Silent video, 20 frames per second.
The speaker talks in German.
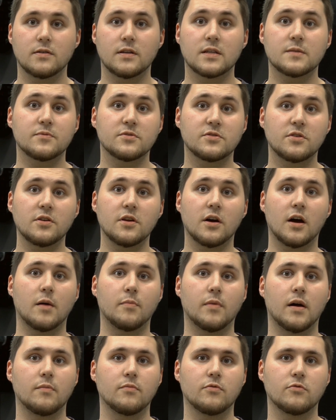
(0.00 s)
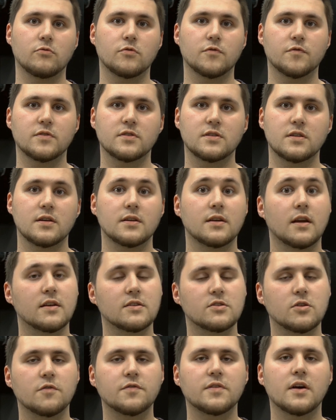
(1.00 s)
Das Besondere an meinem Beruf ist, dass
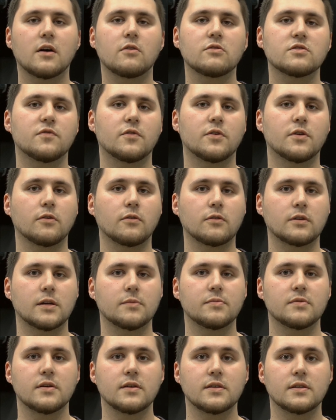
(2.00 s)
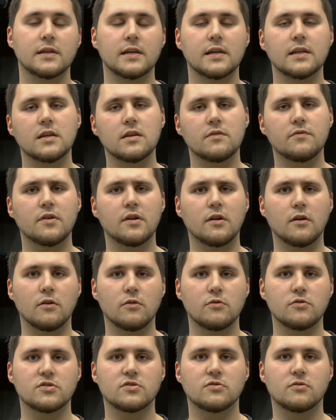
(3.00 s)
es oft Herausforderungen gibt, die individuelle
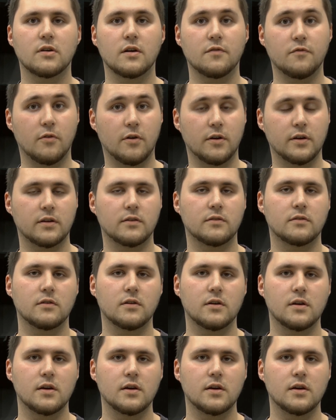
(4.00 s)
Lösungen erfordern.